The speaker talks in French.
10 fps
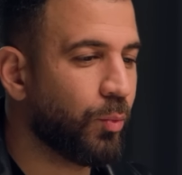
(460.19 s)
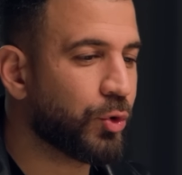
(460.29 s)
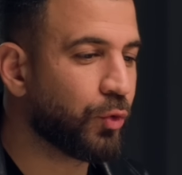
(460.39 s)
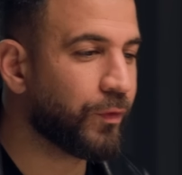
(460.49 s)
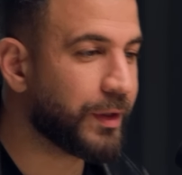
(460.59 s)

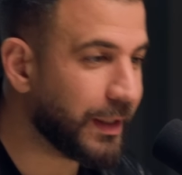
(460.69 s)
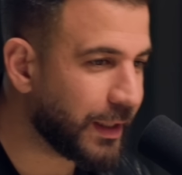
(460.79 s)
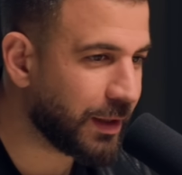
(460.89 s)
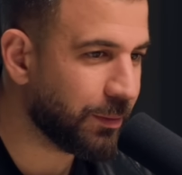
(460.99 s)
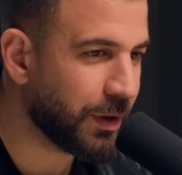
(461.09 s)
moi je trouve qu'il
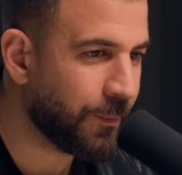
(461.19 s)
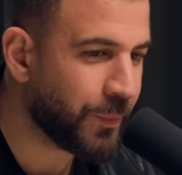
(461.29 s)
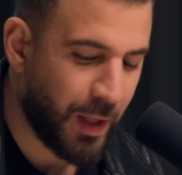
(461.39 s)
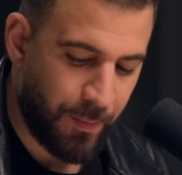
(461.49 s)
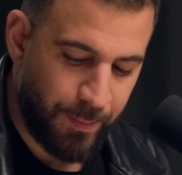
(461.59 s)
écrit bien,
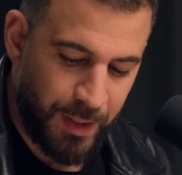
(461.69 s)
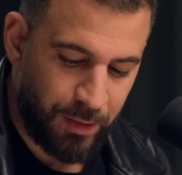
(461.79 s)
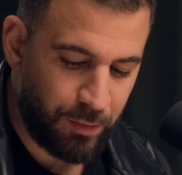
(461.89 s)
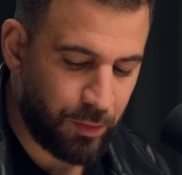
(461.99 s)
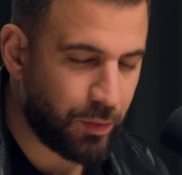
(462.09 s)

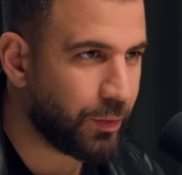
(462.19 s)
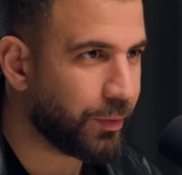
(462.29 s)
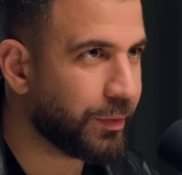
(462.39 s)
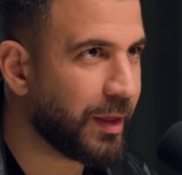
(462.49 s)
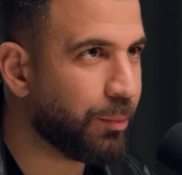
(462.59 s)
mais euh,
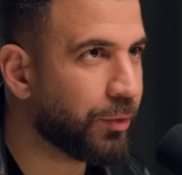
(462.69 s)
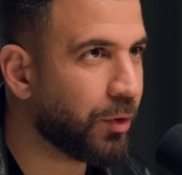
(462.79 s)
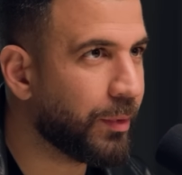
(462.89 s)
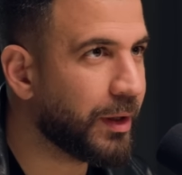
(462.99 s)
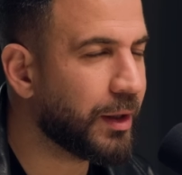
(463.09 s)
ça peut
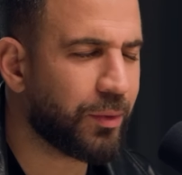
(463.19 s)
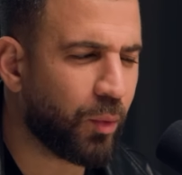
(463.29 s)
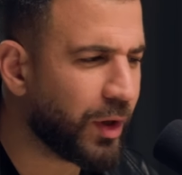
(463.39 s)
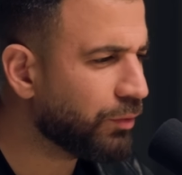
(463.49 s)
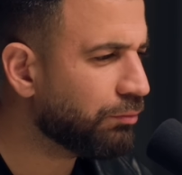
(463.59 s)
sembler, et
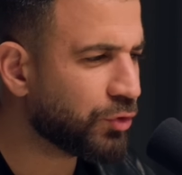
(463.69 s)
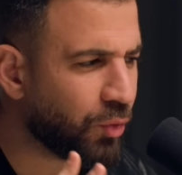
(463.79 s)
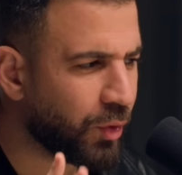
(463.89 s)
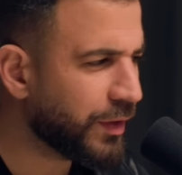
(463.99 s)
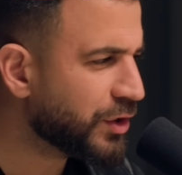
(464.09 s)
on l'a,
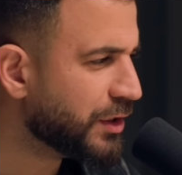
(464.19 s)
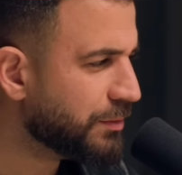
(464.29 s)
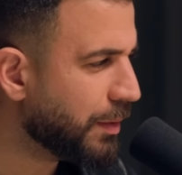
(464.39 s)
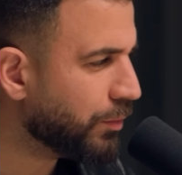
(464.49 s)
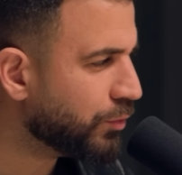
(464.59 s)
on déjà
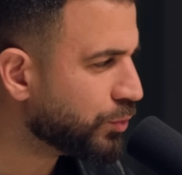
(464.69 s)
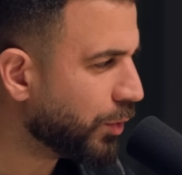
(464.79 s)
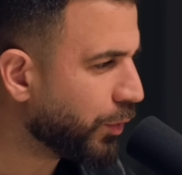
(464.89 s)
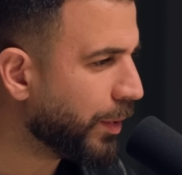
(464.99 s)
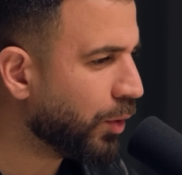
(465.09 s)
dit même, je
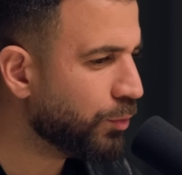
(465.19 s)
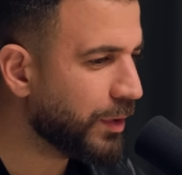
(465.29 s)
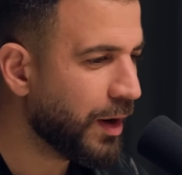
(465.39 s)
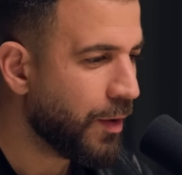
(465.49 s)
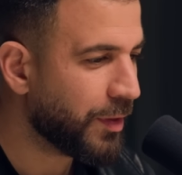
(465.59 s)
pense en parlant lui,
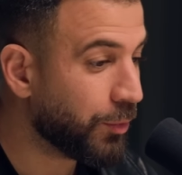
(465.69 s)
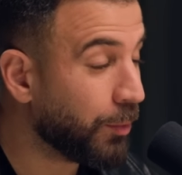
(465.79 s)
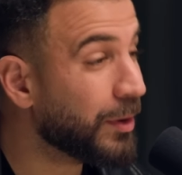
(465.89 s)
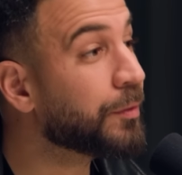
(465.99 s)
mais ça peut sembler